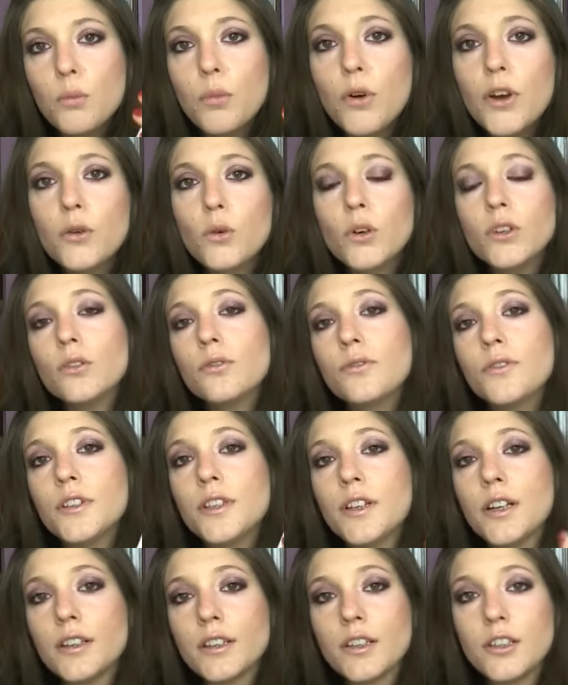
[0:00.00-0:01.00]
Poi quando
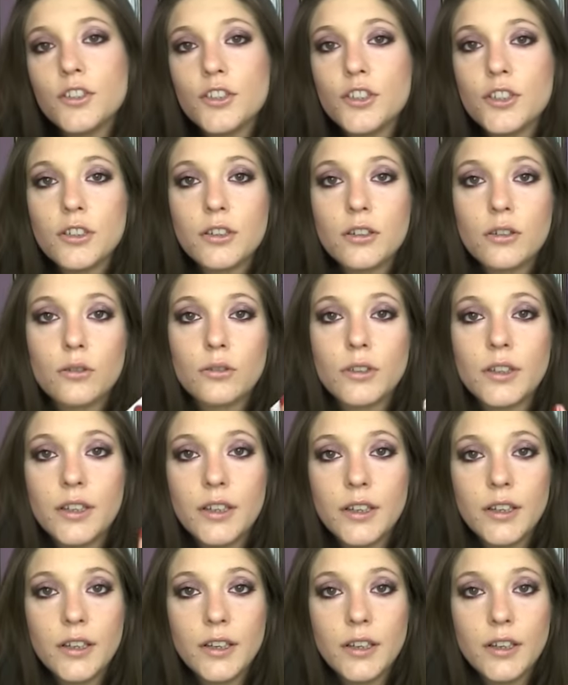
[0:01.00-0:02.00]
finirete il ciclo
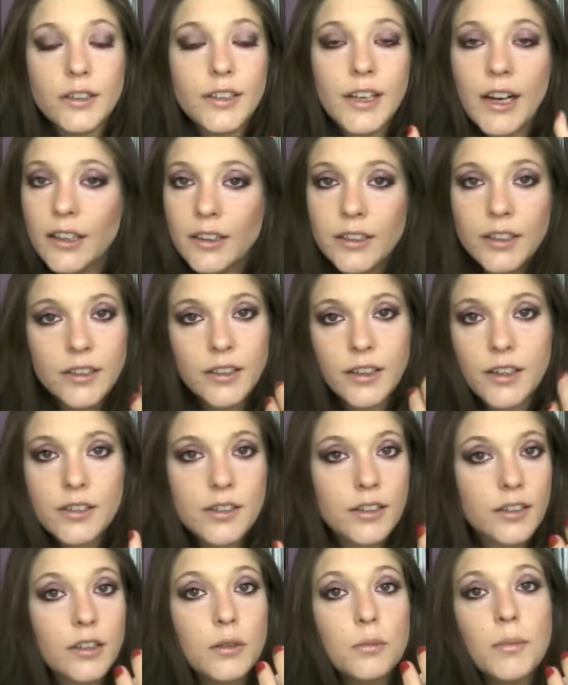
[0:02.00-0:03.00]
delle, di altre tre
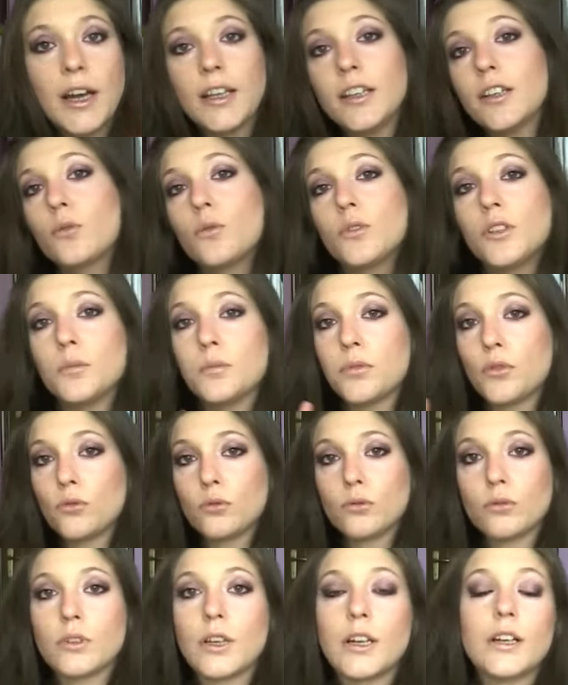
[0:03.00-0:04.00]
settimane, quindi per
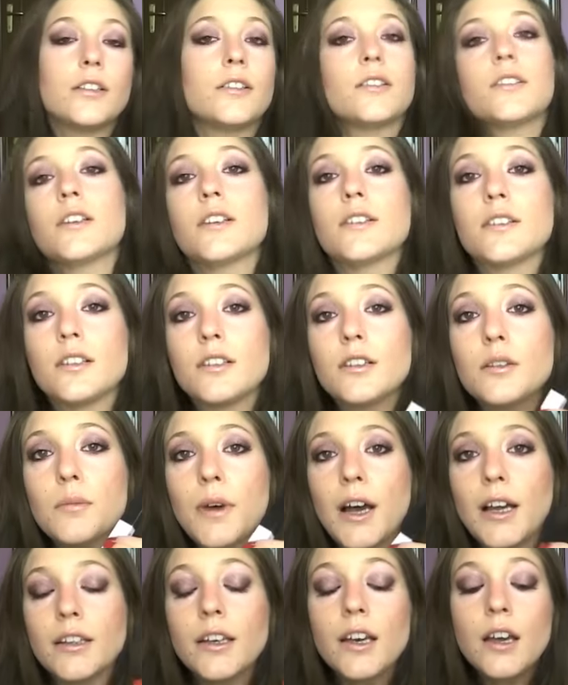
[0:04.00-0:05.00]
un totale di sei
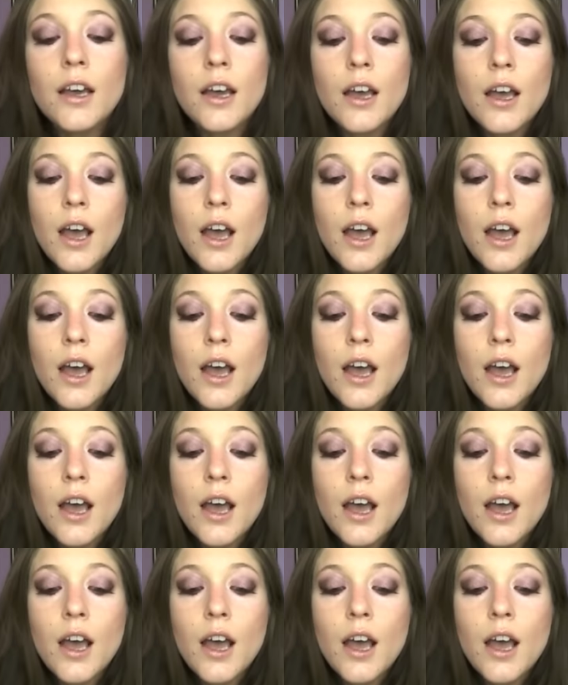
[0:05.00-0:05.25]
settimane,